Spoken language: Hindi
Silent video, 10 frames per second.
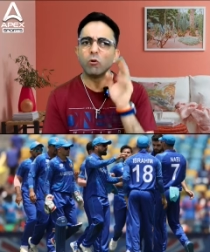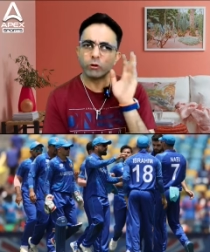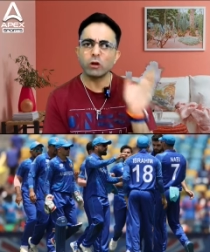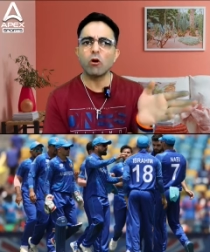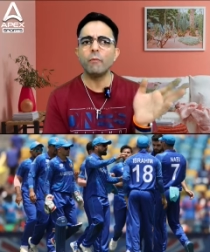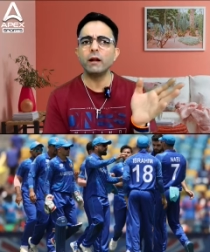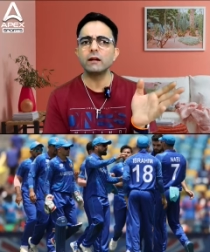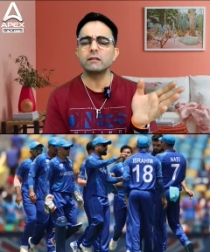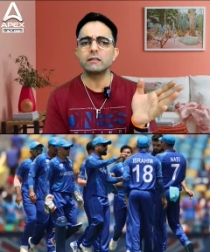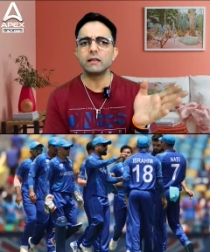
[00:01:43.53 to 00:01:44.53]
उनकी गवर्नमेंट
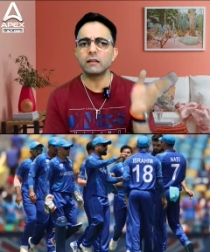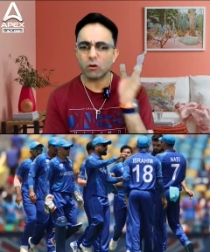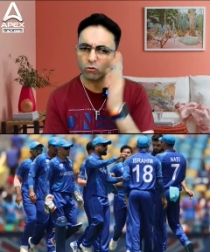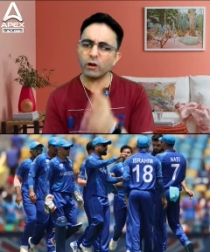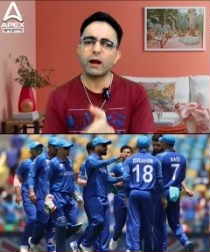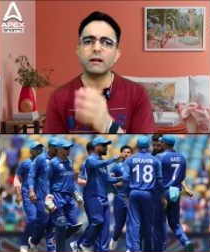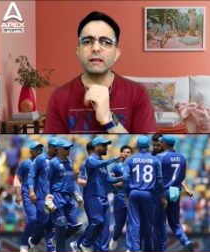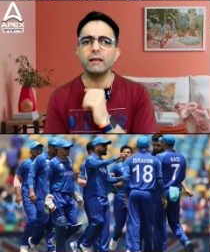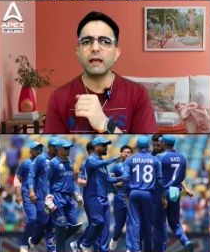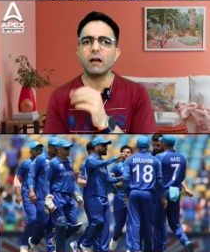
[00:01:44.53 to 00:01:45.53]
का डिसीजन था उन्होंने कहा
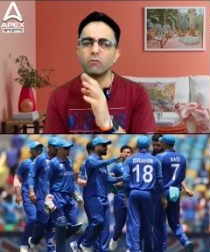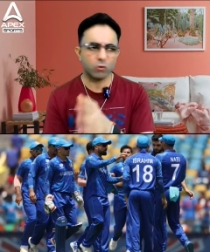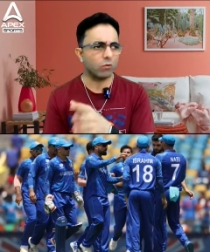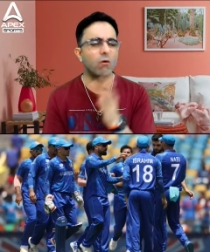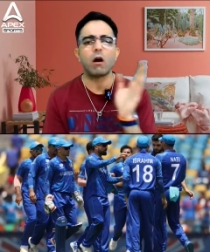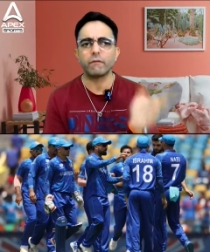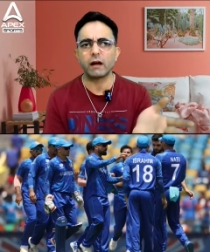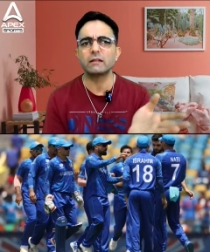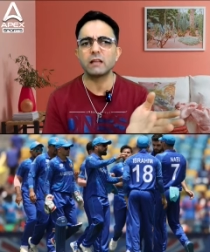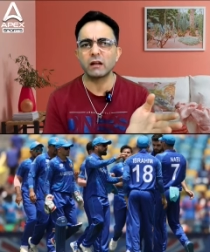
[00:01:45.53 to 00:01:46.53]
ठीक है वो
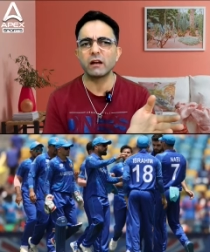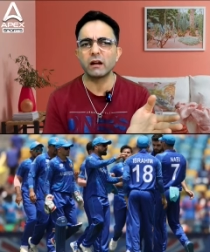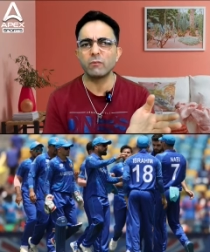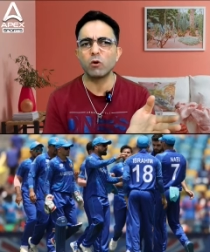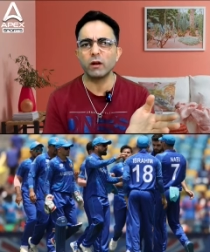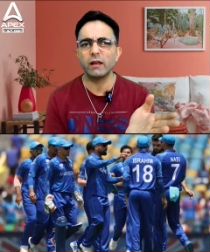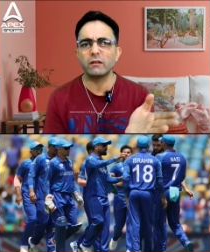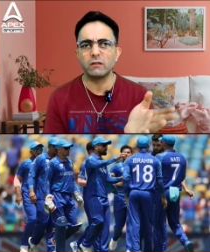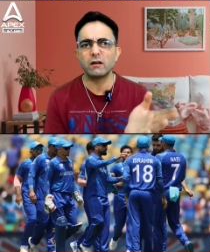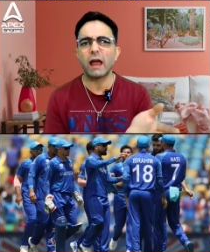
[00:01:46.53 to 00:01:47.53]
अफगानिस्तान क्रिकेट बोर्ड ने
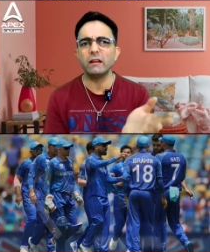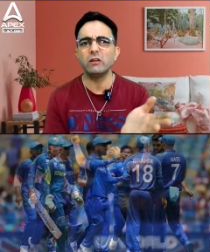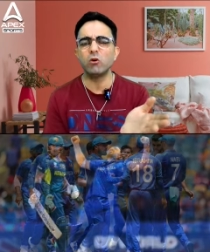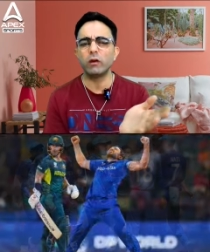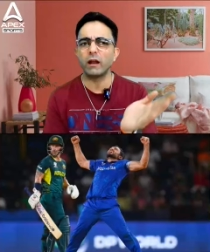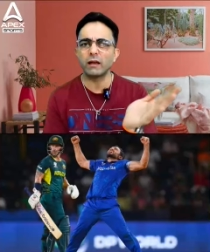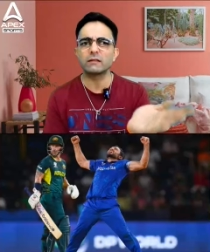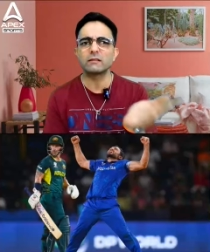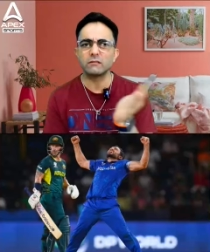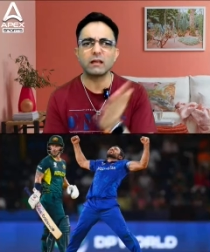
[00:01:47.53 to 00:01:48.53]
राय दी होगी ना
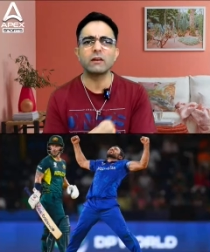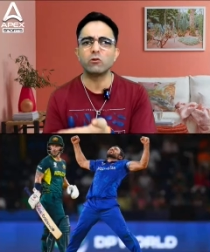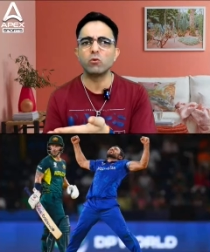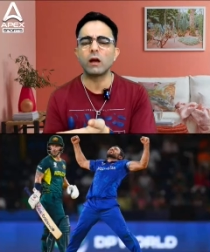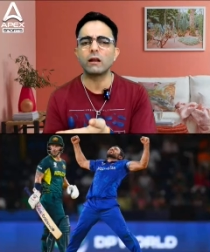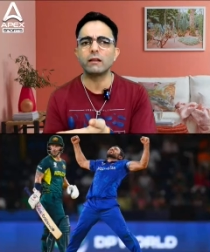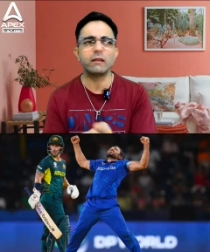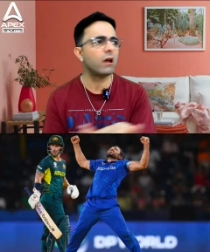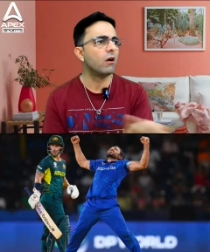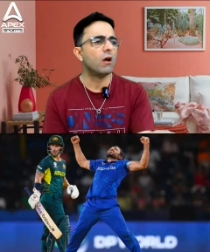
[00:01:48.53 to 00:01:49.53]
कि सर यूं कर
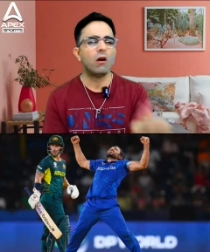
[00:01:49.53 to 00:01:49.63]
लेते हैं